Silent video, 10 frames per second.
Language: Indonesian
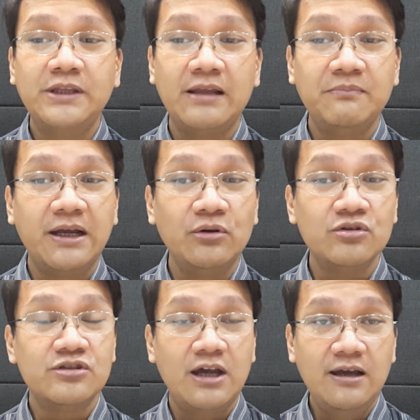tanpa
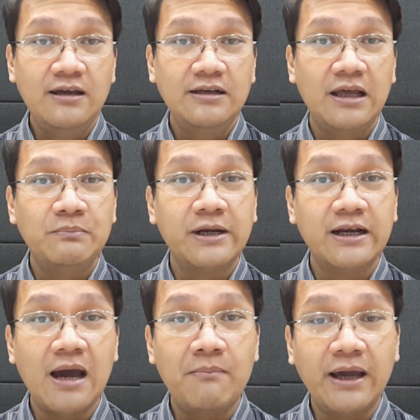dosa dan
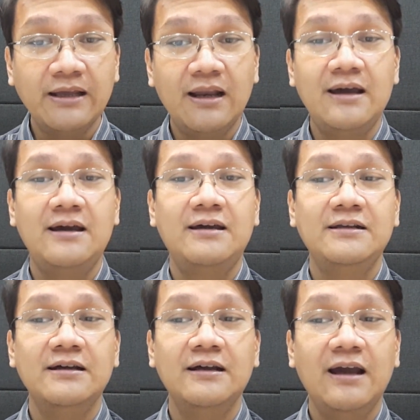berdamailah
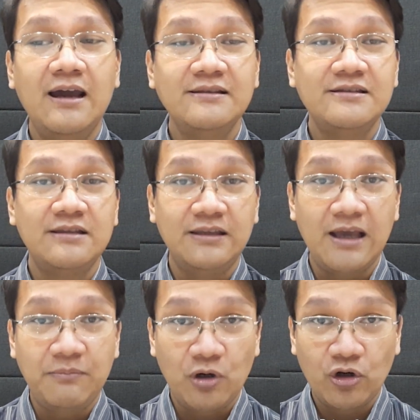dengan
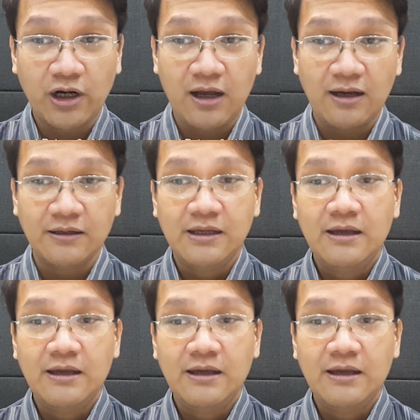setiap orang,